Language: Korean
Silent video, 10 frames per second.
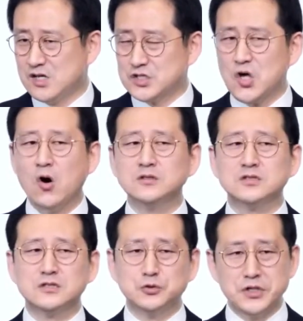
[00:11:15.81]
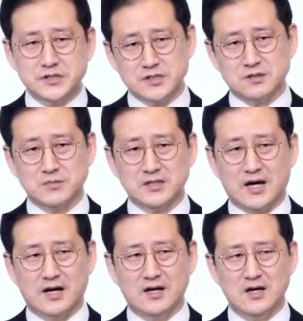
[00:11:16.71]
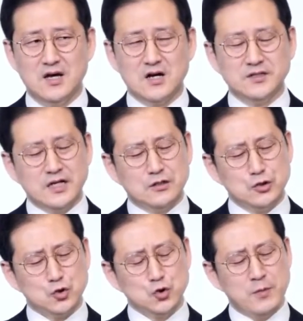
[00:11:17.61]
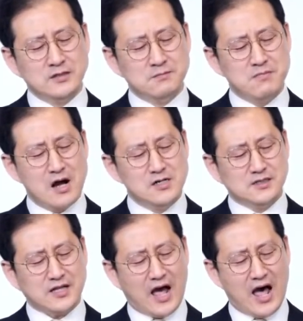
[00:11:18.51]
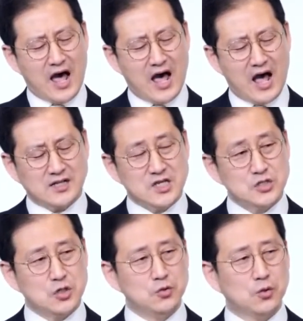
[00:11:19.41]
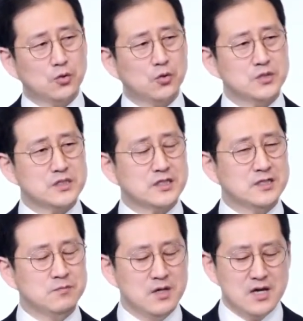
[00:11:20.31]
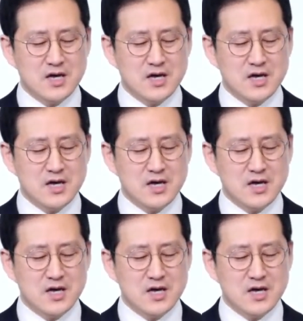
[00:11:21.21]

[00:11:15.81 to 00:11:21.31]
성들도 있었습니다. 근데 그 수많은 마을 다 제쳐놓고 지금